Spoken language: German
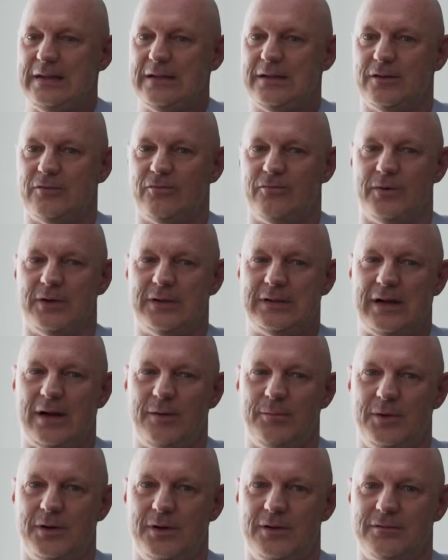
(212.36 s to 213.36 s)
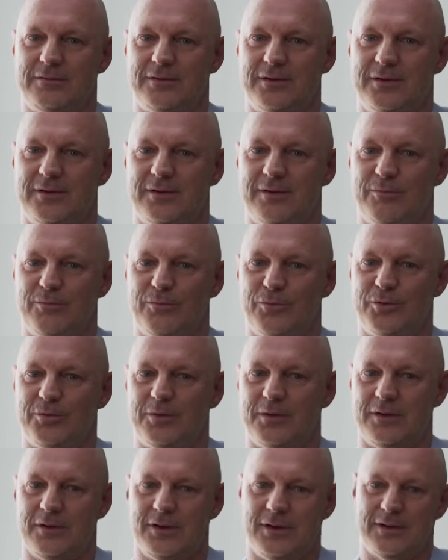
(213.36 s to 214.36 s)
das war damals, äh, muss
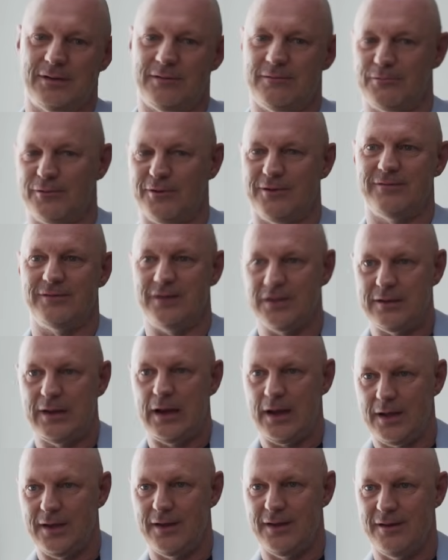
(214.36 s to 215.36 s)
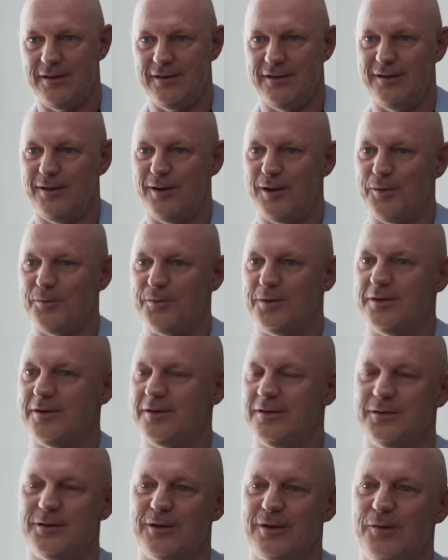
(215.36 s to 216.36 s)
man sagen, sehr, sehr lange her,
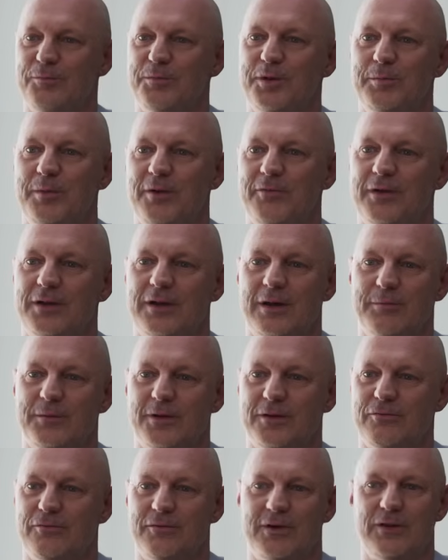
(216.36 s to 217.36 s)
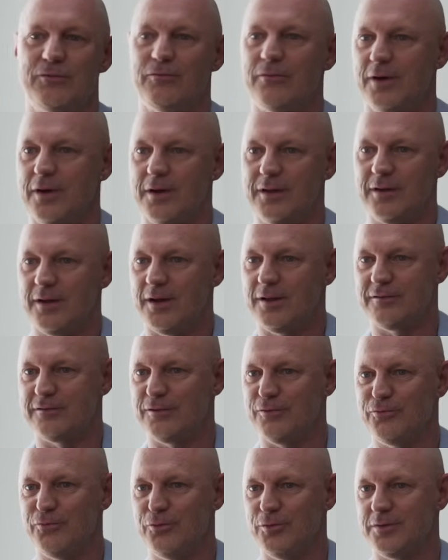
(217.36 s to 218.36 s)
aber äh, ich glaube, eBay war damals weltweit eines
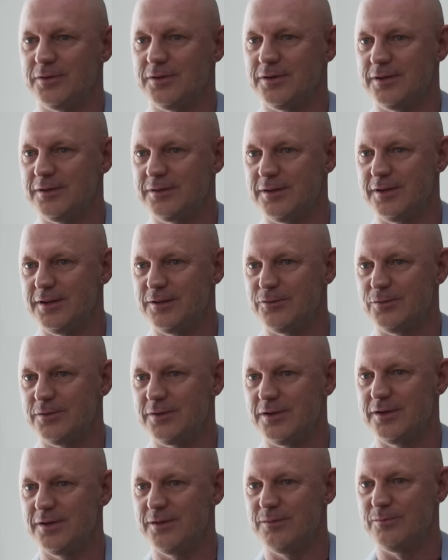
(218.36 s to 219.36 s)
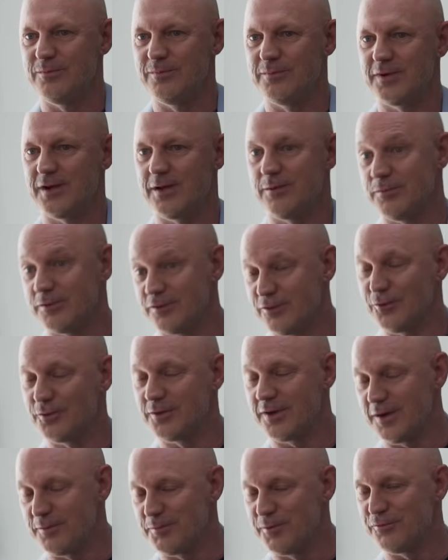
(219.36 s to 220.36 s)
der führenden Internetunternehmen, kann man sich
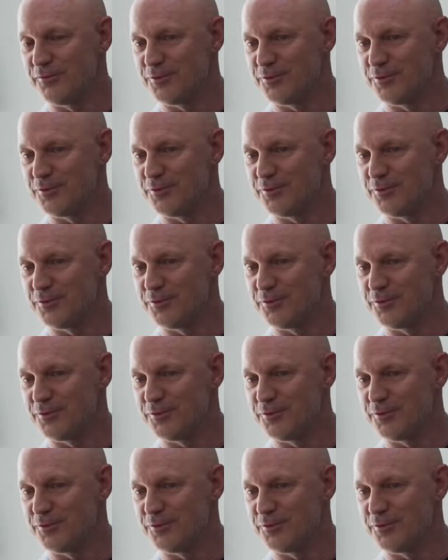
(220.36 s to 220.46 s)
heute gar nicht mehr